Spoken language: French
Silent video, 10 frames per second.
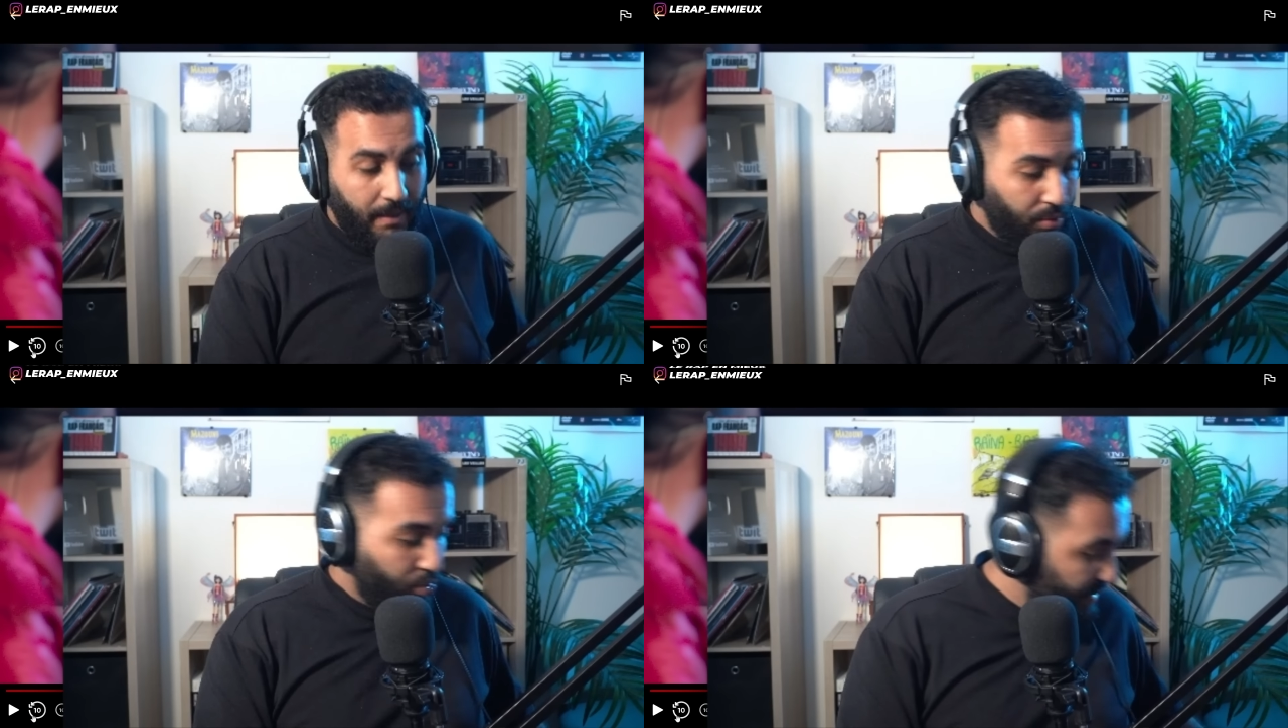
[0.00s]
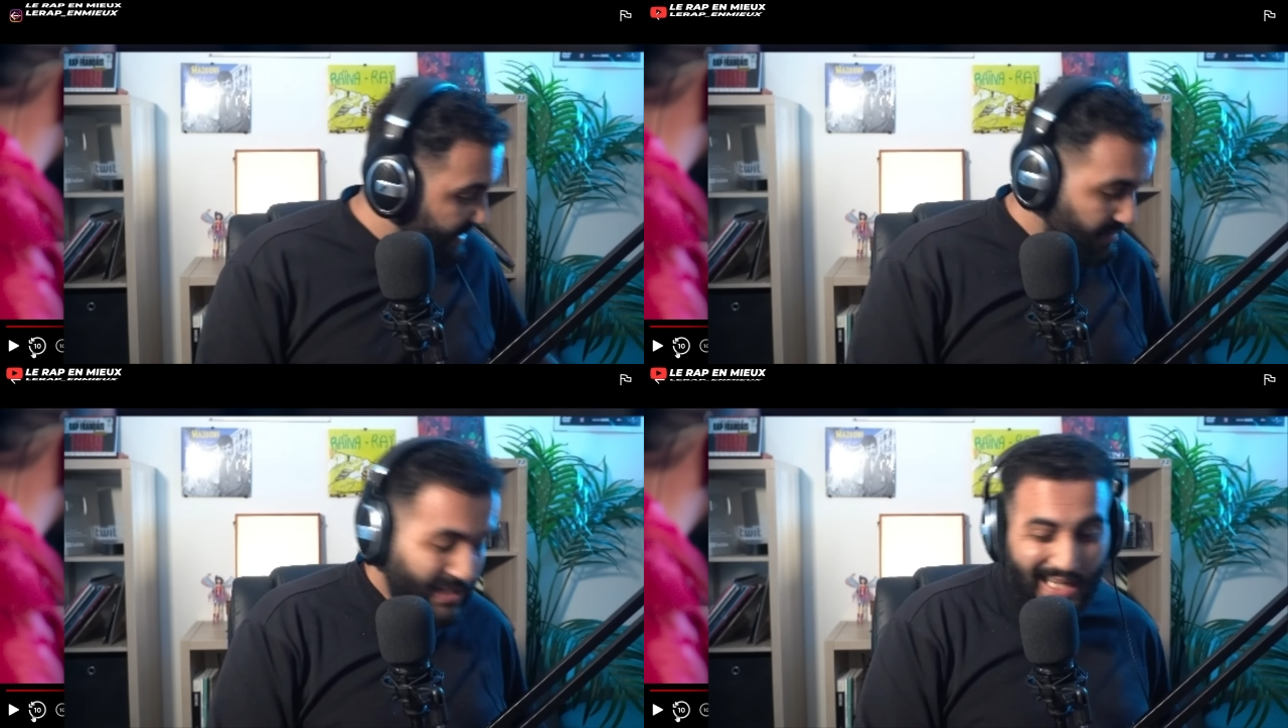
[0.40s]
Là, pour le coup, il
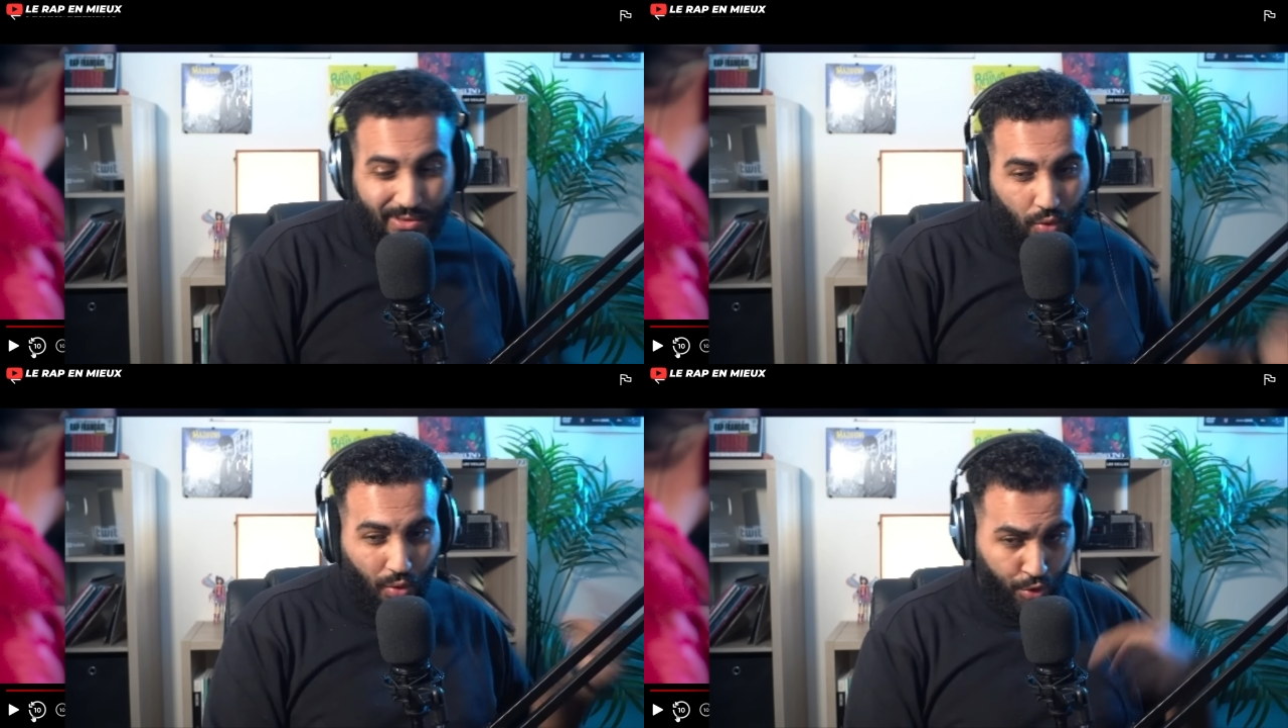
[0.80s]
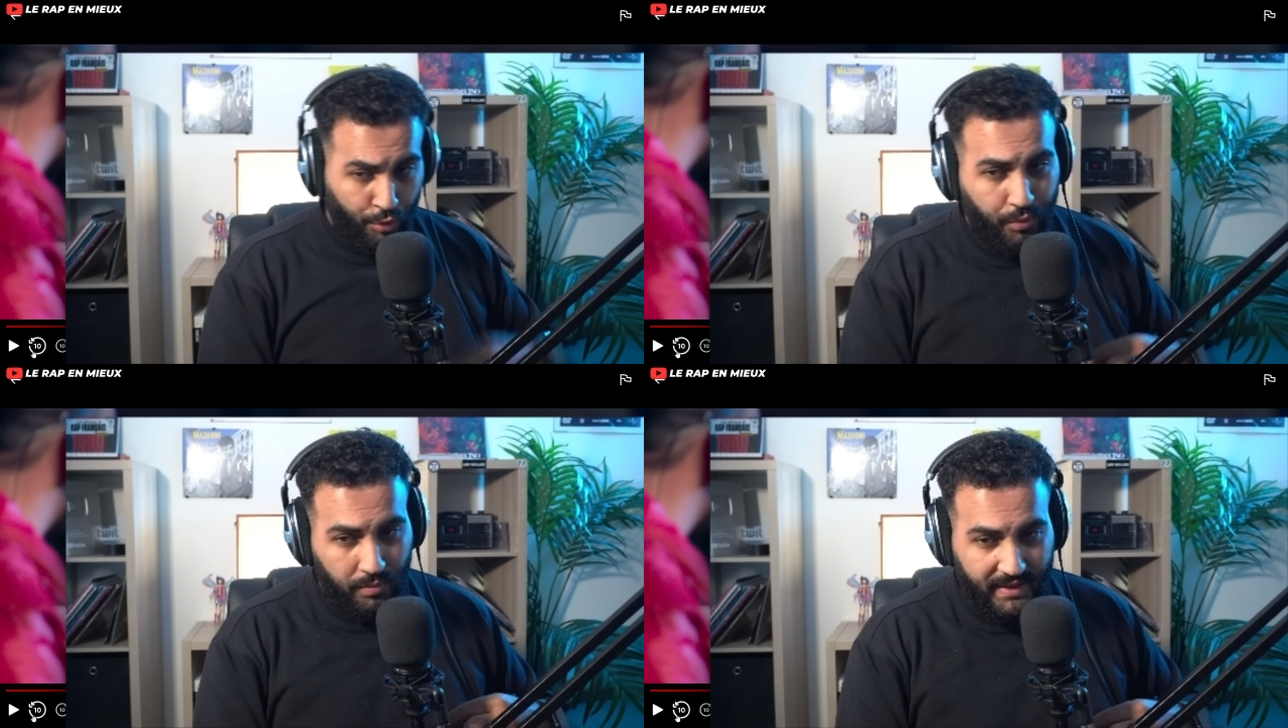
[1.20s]
s'est mis à dos le
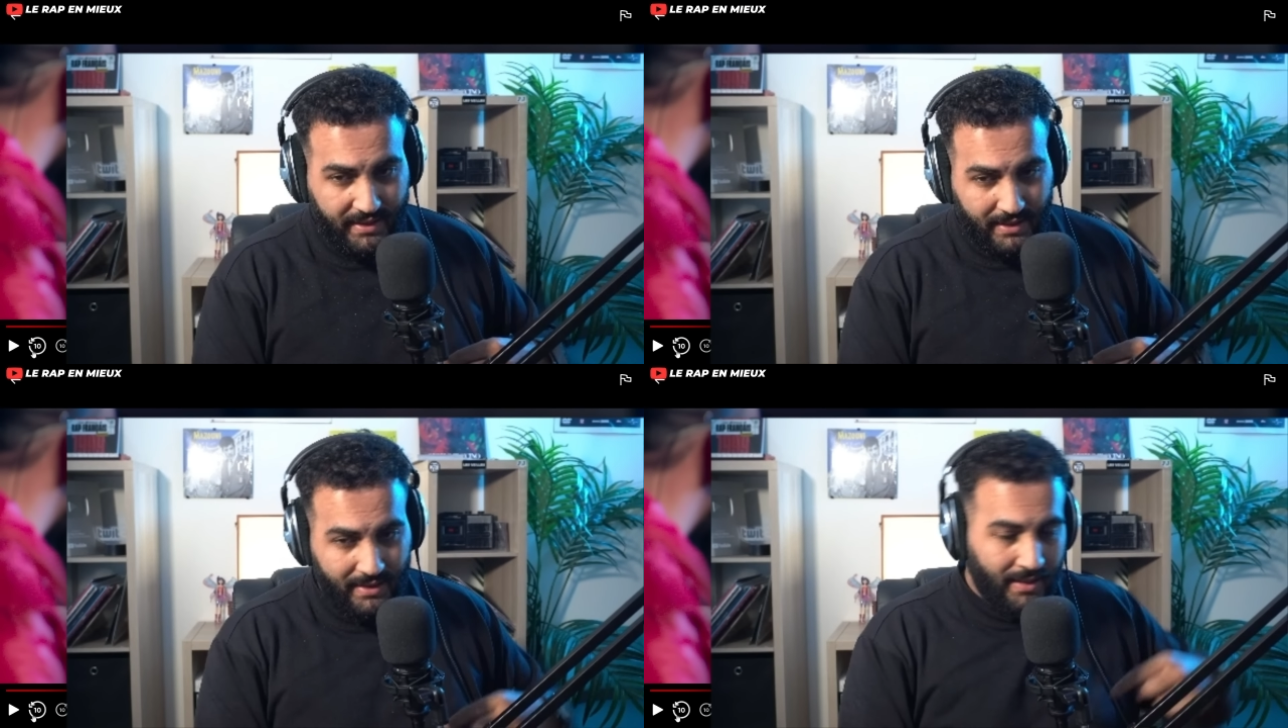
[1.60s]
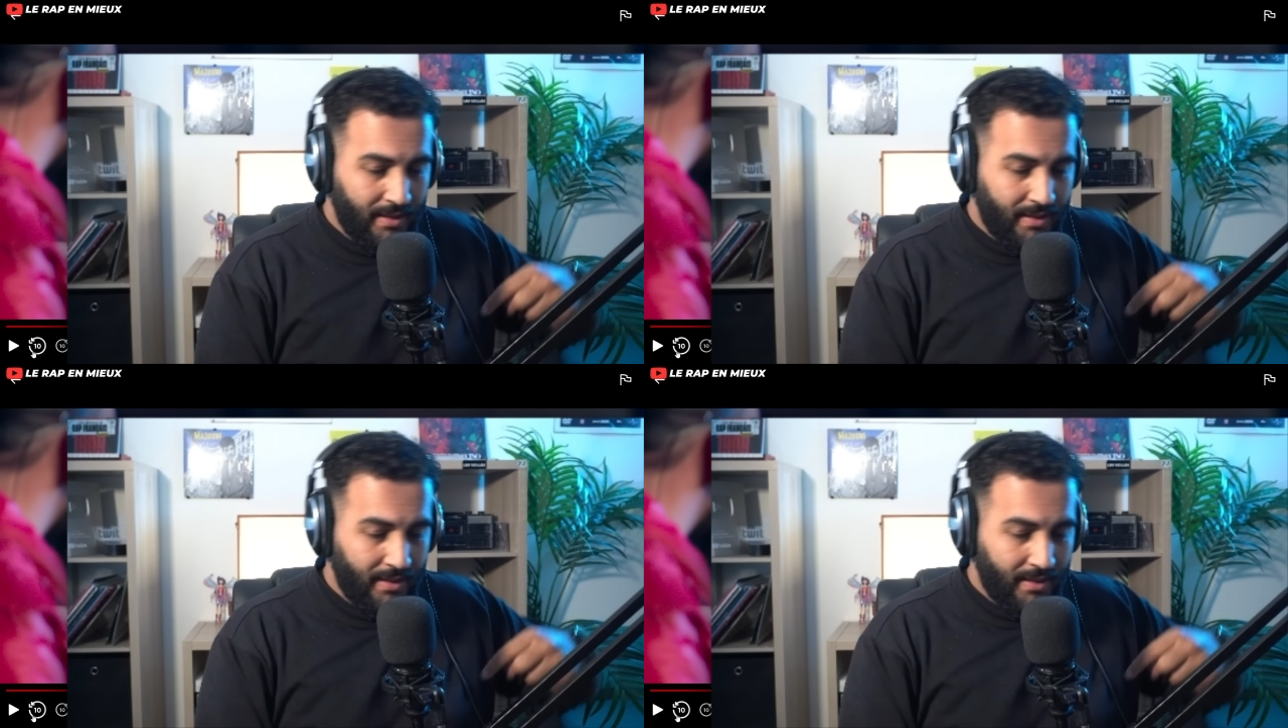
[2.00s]
public,